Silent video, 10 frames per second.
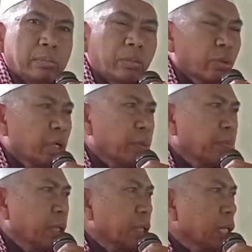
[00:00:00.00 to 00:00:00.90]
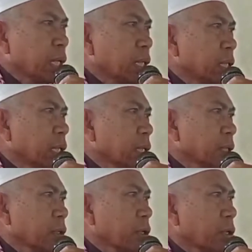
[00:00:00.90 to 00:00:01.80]
mun lipat ganda yang
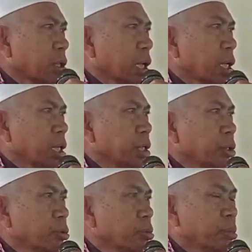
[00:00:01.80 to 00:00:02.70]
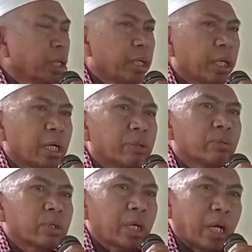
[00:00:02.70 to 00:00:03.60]
Allah cuma
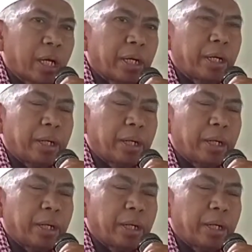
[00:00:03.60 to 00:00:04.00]
yang utang.